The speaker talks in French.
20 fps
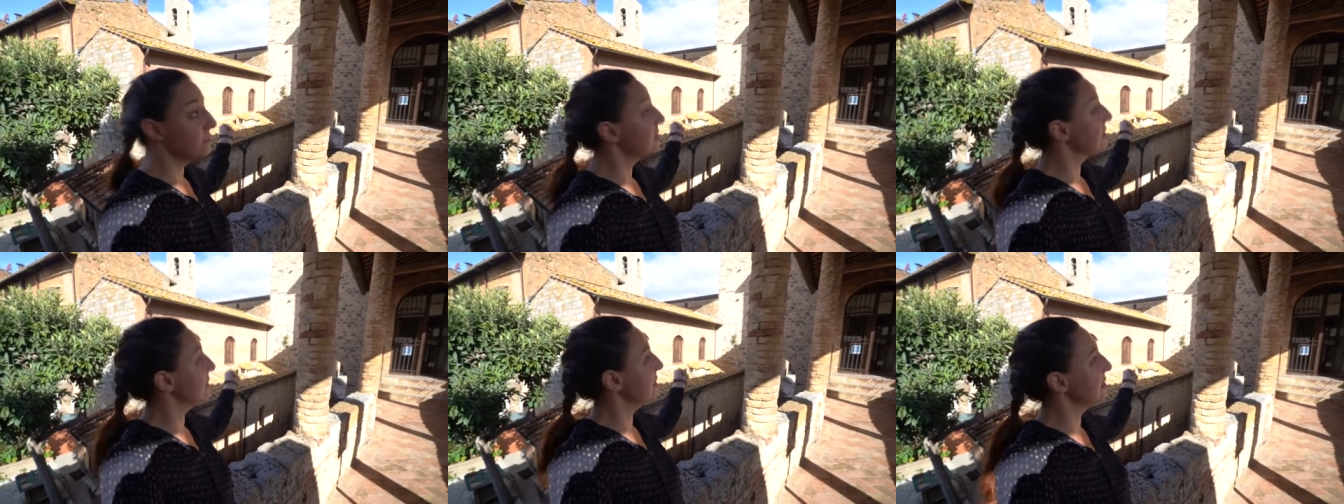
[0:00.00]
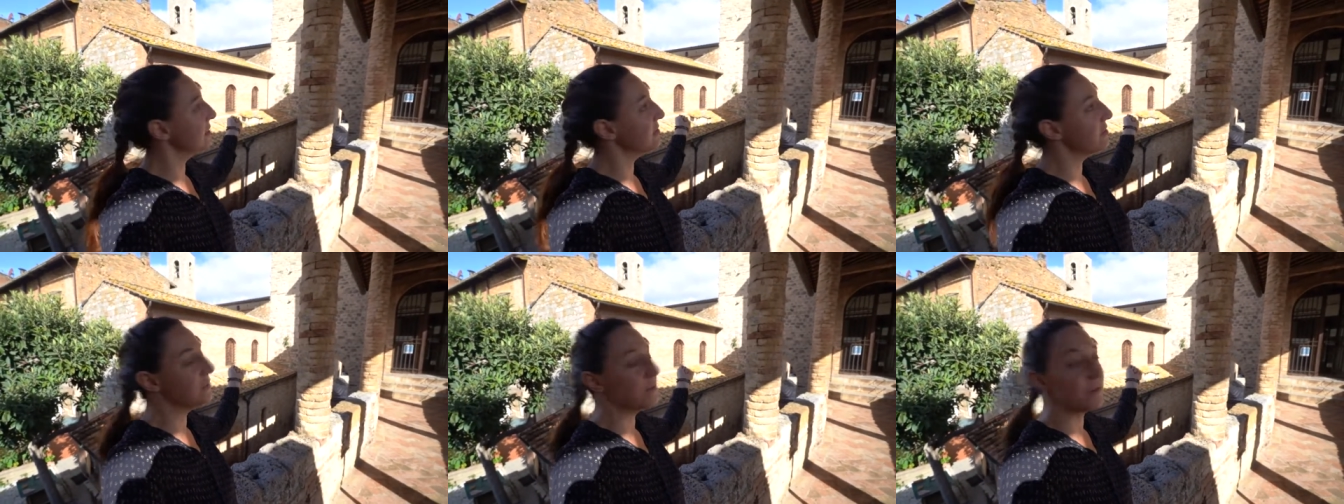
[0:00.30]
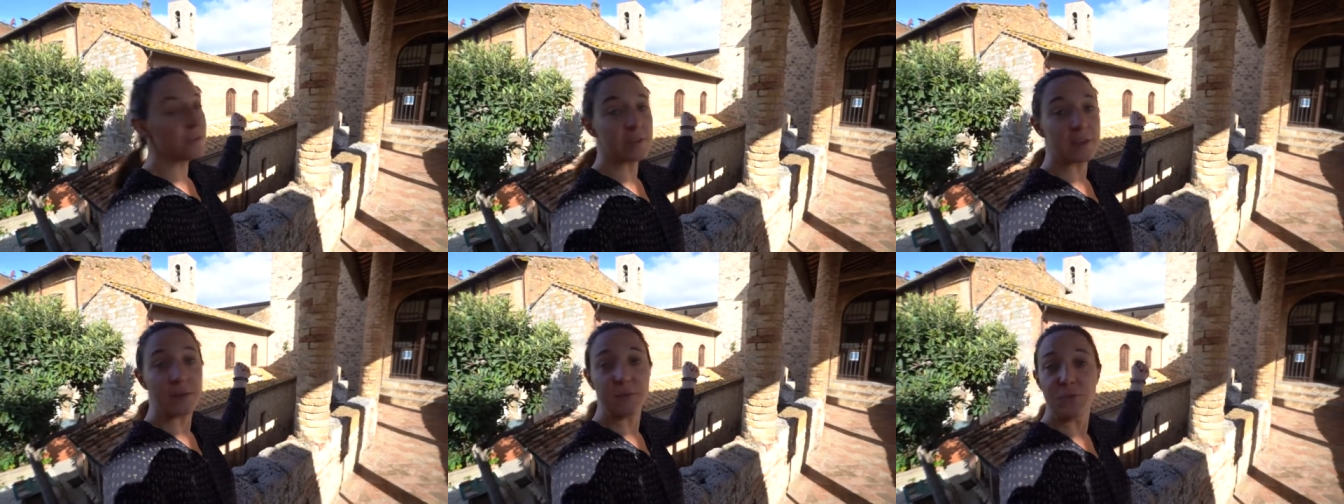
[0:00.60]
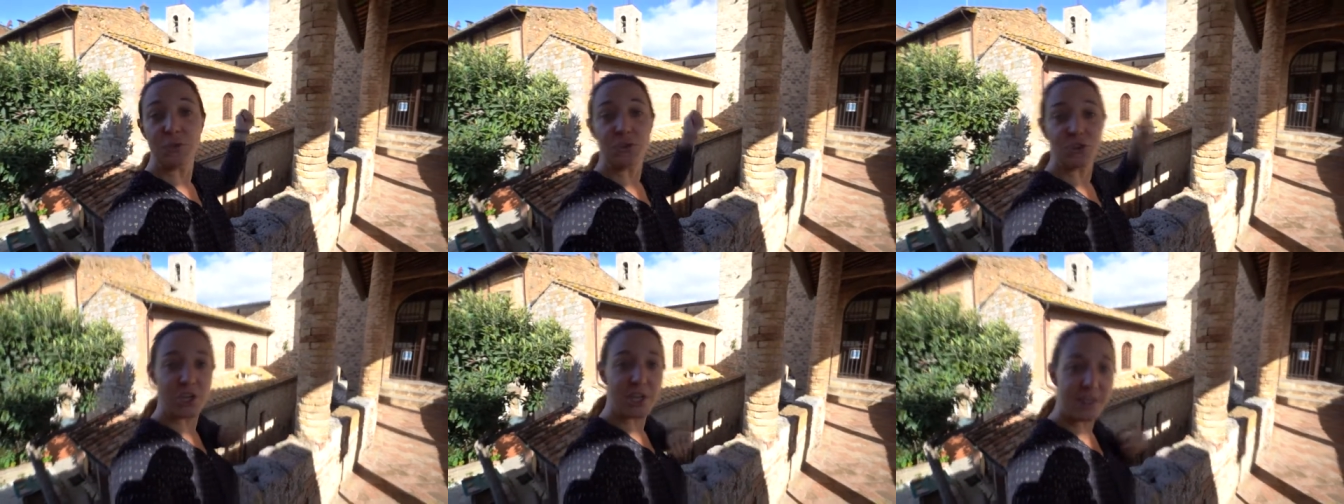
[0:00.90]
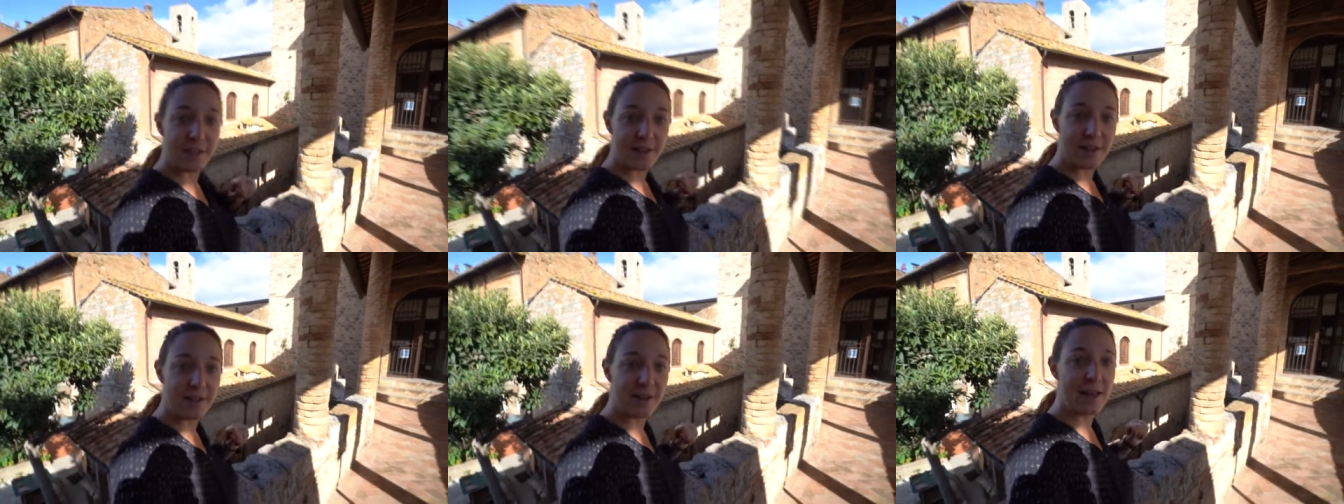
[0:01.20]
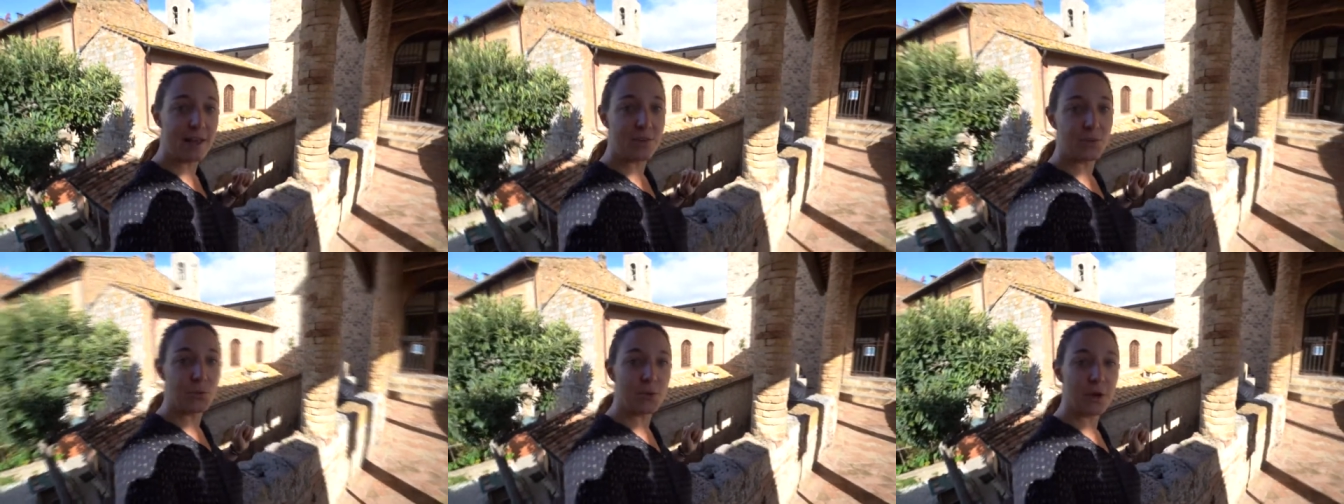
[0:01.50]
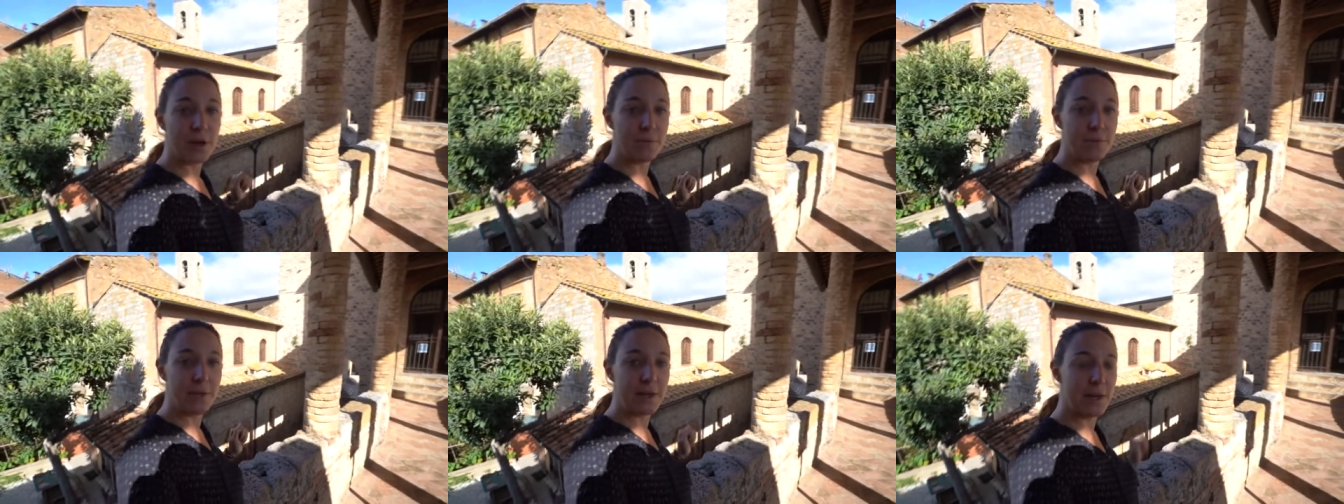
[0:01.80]
clan de se réfugier dans la
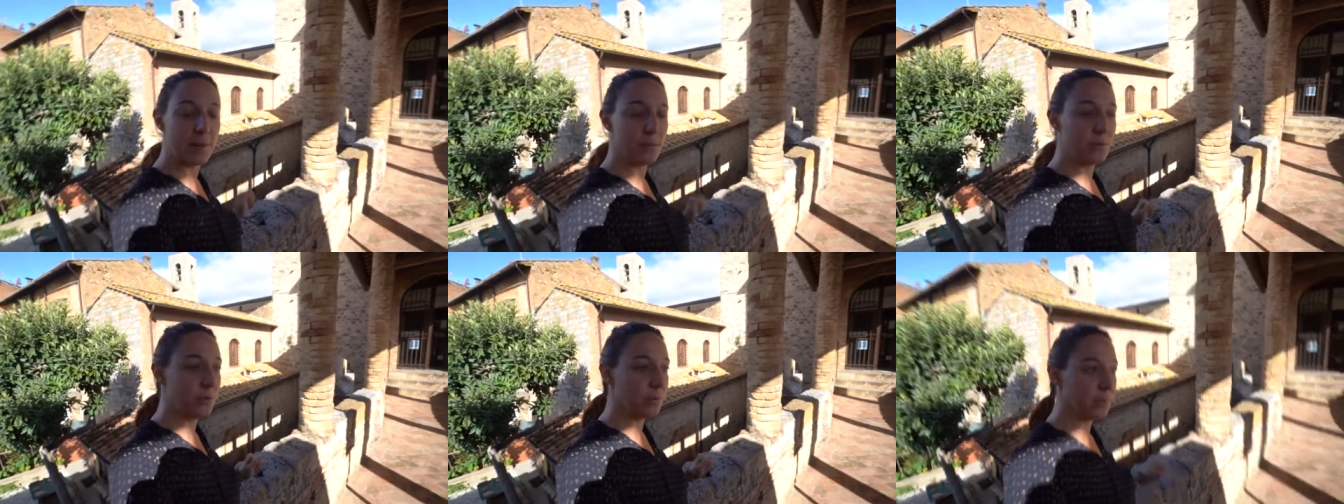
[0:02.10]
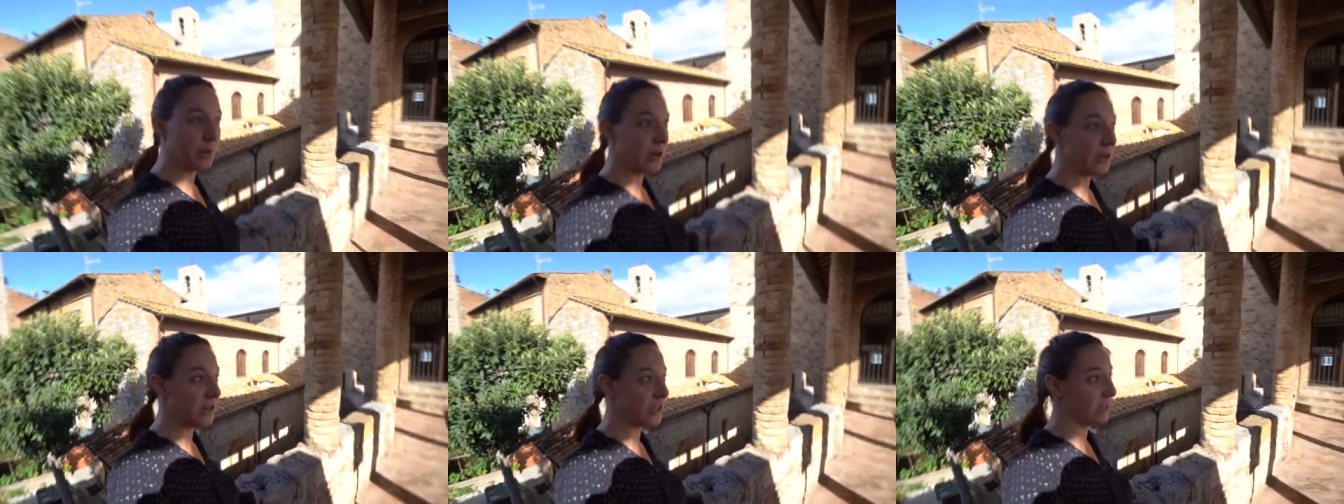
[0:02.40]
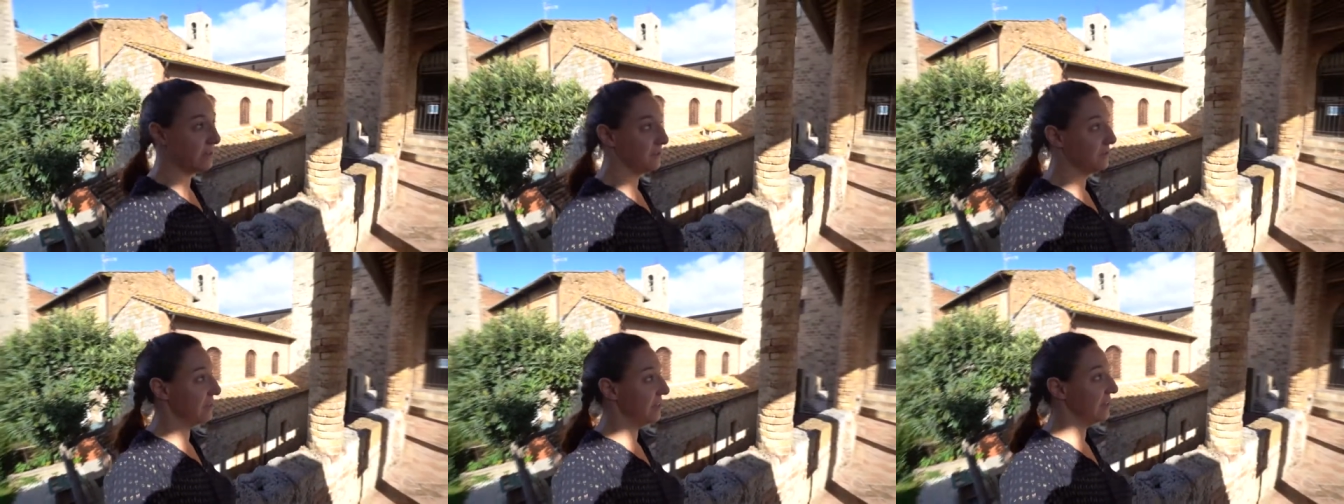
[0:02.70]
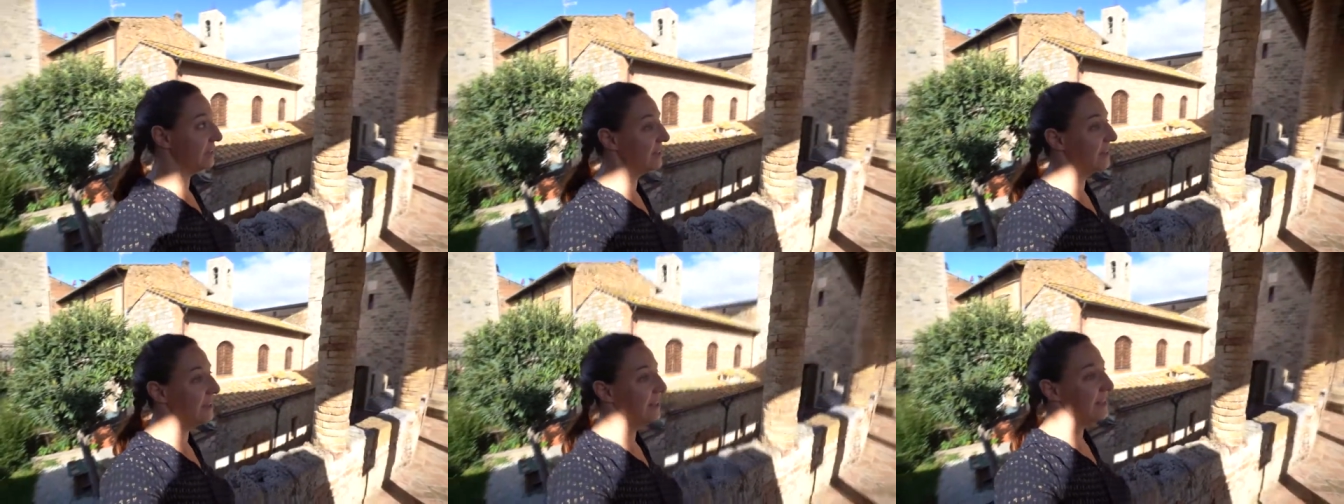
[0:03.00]
tour amie la plus proche en fait.